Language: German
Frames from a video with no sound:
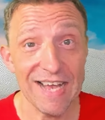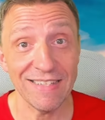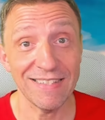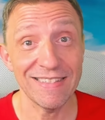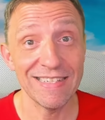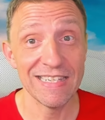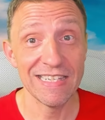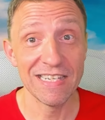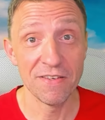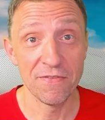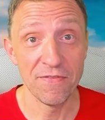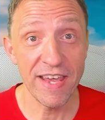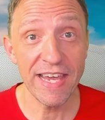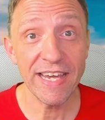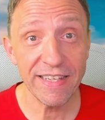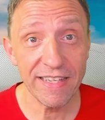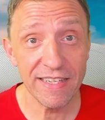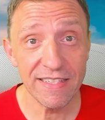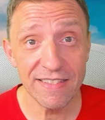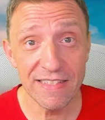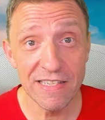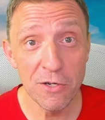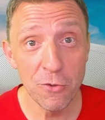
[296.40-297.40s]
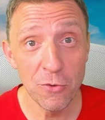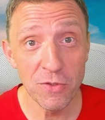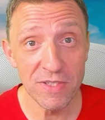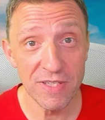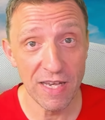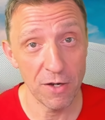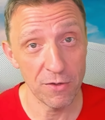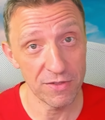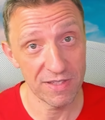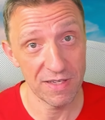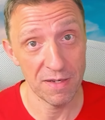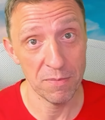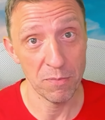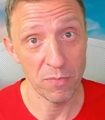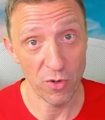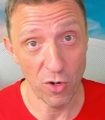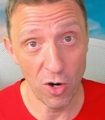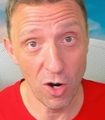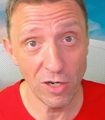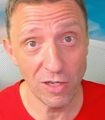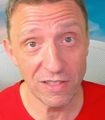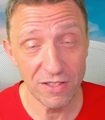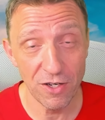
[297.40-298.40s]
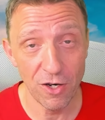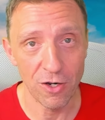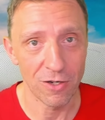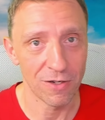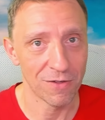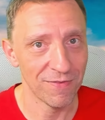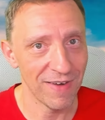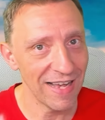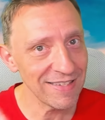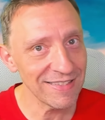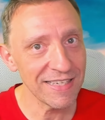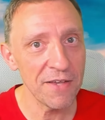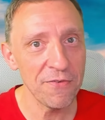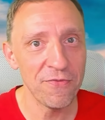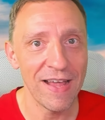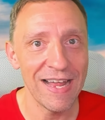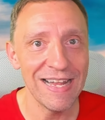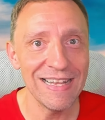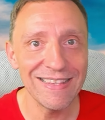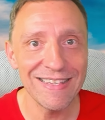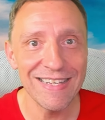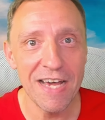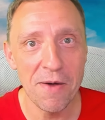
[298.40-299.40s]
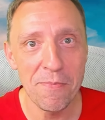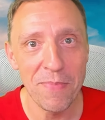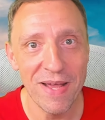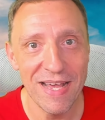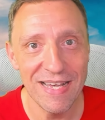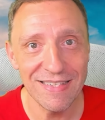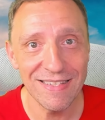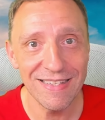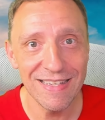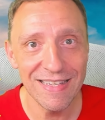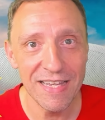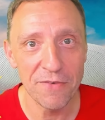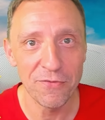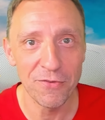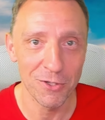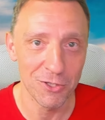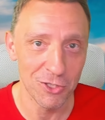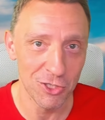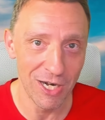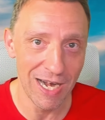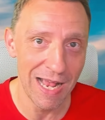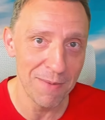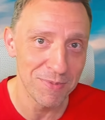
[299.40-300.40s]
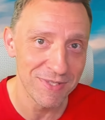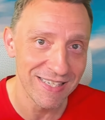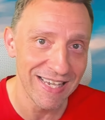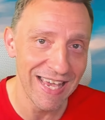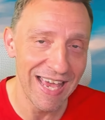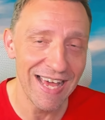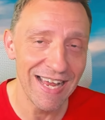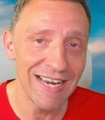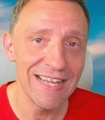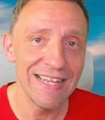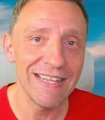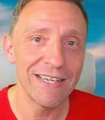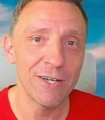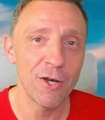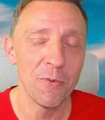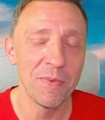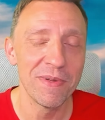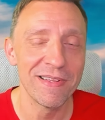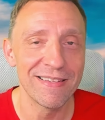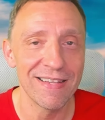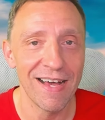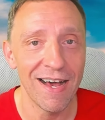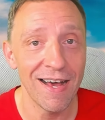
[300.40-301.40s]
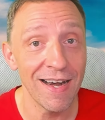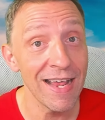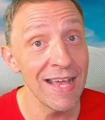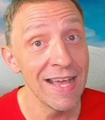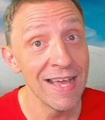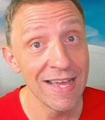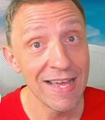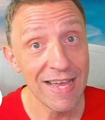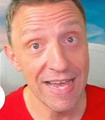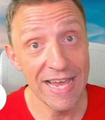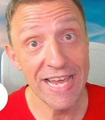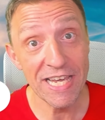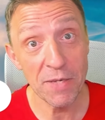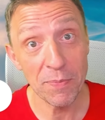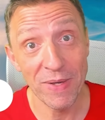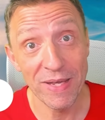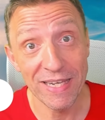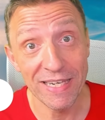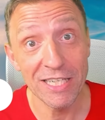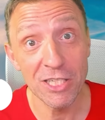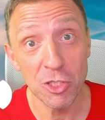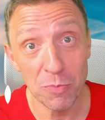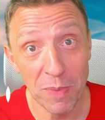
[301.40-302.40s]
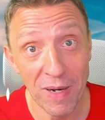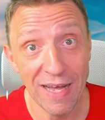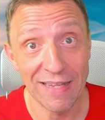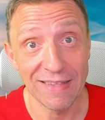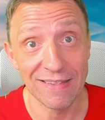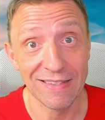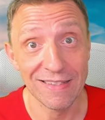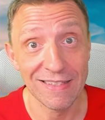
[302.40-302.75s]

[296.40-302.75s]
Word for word: Das sind die wichtigsten News aus dem Brawl Talk. Was gefällt dir am besten davon? Schreib's gerne in die Kommentare. Ich bin gespannt.